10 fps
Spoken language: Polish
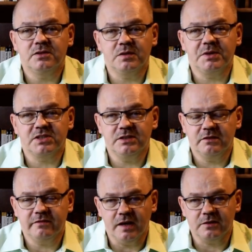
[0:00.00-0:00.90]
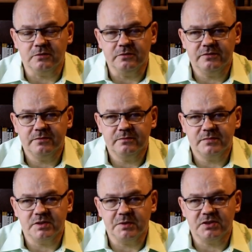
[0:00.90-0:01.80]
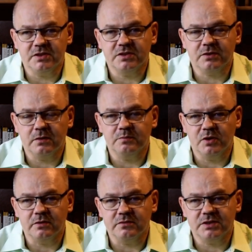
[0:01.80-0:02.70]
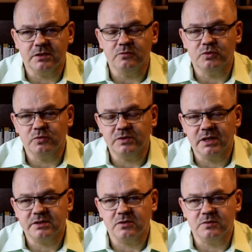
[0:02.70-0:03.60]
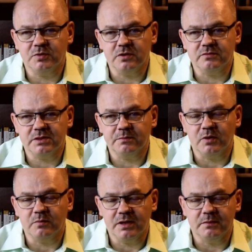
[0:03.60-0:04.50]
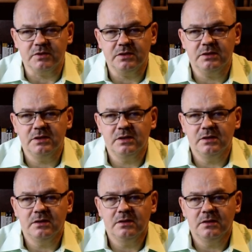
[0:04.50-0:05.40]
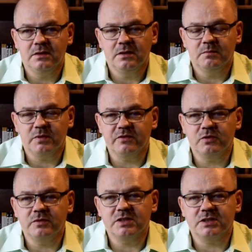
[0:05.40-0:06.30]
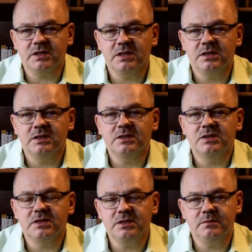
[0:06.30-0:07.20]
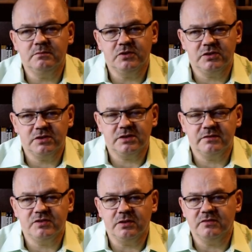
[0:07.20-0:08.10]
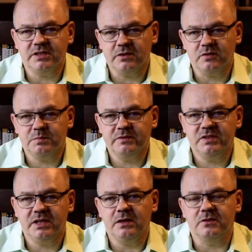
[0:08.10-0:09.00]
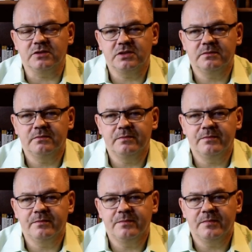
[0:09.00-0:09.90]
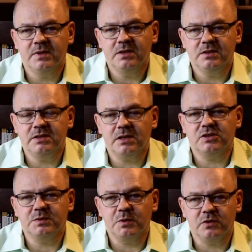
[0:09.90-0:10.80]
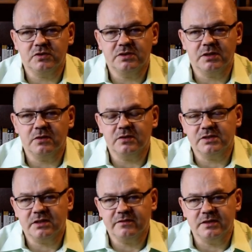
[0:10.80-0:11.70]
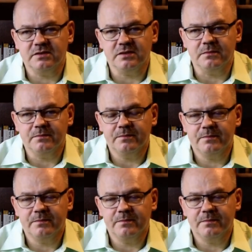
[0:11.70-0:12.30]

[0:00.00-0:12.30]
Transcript: Zobaczenie faktów, zobaczenie skąd biorą się uczucia, skąd biorą się problemy, powoduje, że ty musisz wziąć za to odpowiedzialność i zaczniesz ponosić tego konsekwencje.